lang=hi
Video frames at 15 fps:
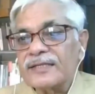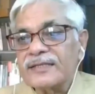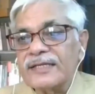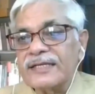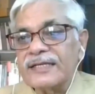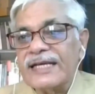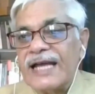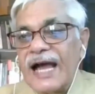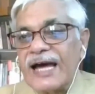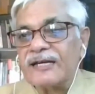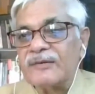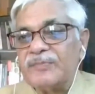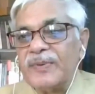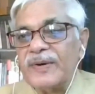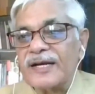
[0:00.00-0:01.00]
की ज्ञान
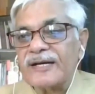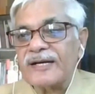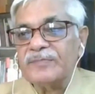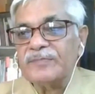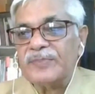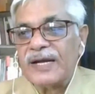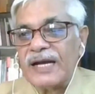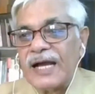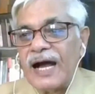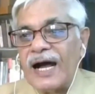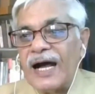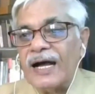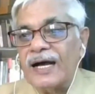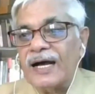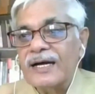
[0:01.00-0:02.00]
परंपरा
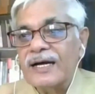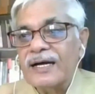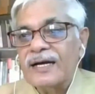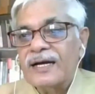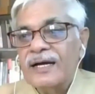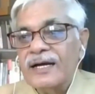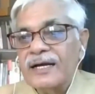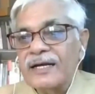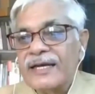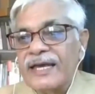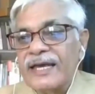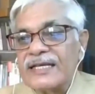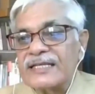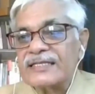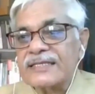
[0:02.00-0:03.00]

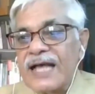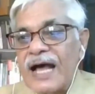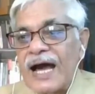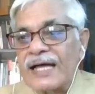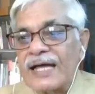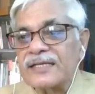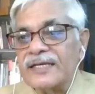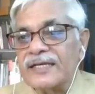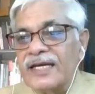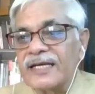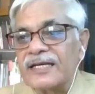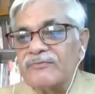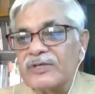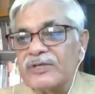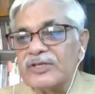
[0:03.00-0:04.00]
के साथ
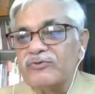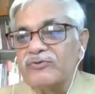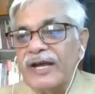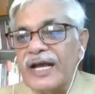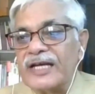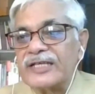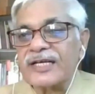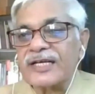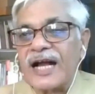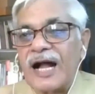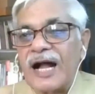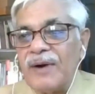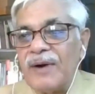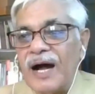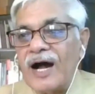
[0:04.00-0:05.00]
एक विद्वेश का
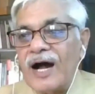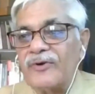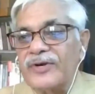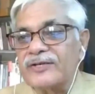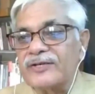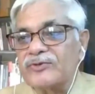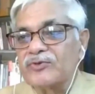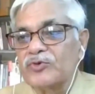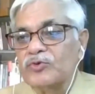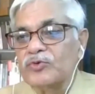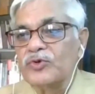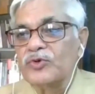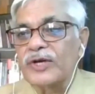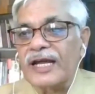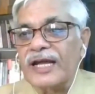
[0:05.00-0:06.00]
भाव एक
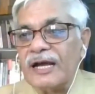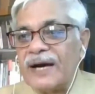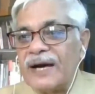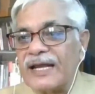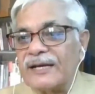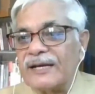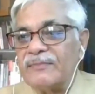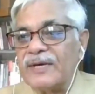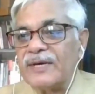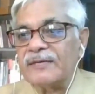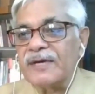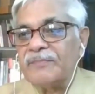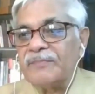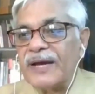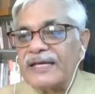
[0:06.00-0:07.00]
दूरी हमारे मन
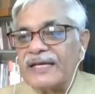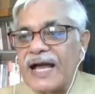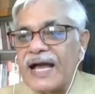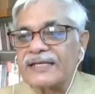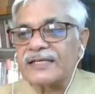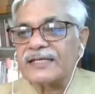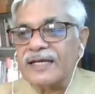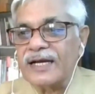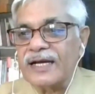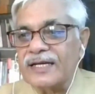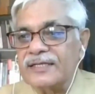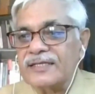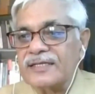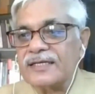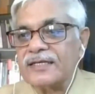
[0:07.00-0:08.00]
में पैदा की
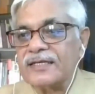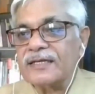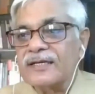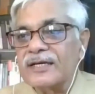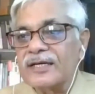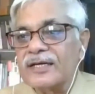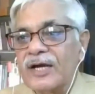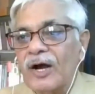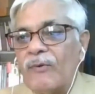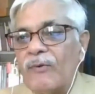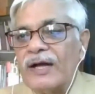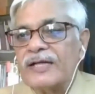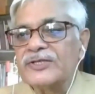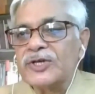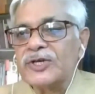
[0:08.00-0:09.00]
गई थी
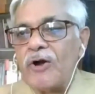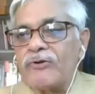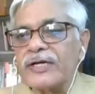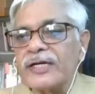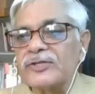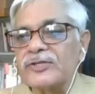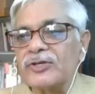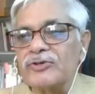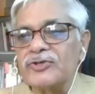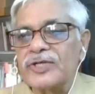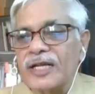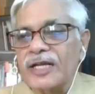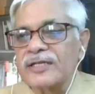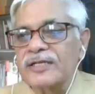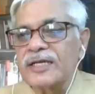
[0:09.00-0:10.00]
वह ज्यो की त्यों
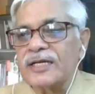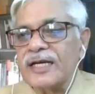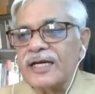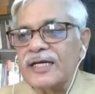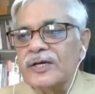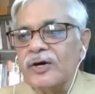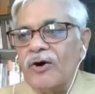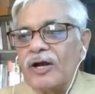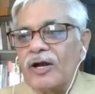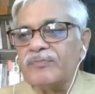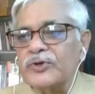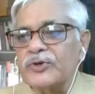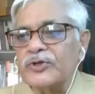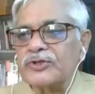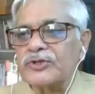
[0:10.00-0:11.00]
चलती रही और
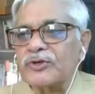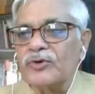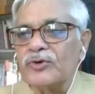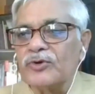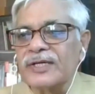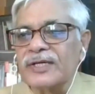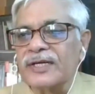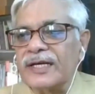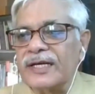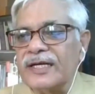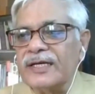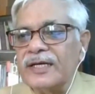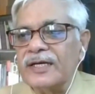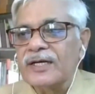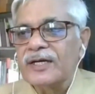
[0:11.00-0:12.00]
पुष्ट होती
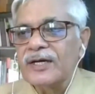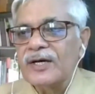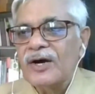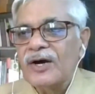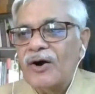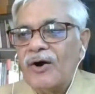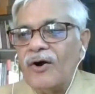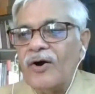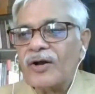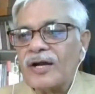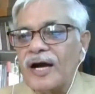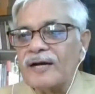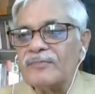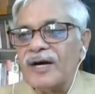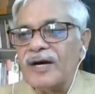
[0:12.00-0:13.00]
रही और
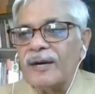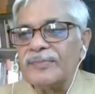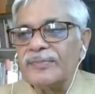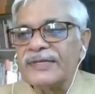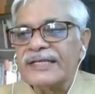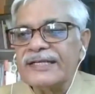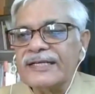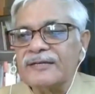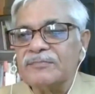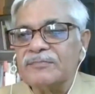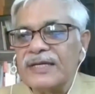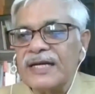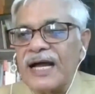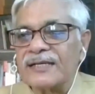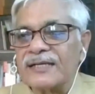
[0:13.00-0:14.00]
हम अपनी ही
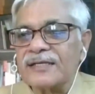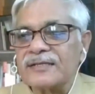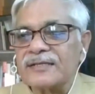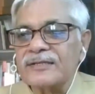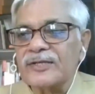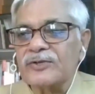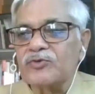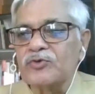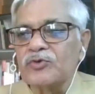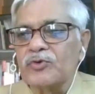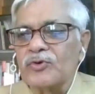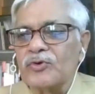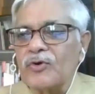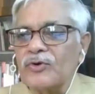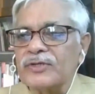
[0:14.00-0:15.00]
विरासत से
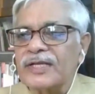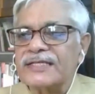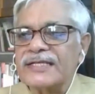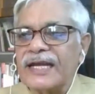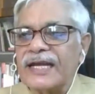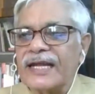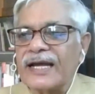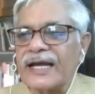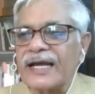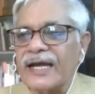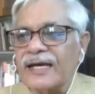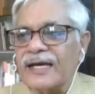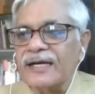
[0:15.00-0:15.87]
दूर होते चले गए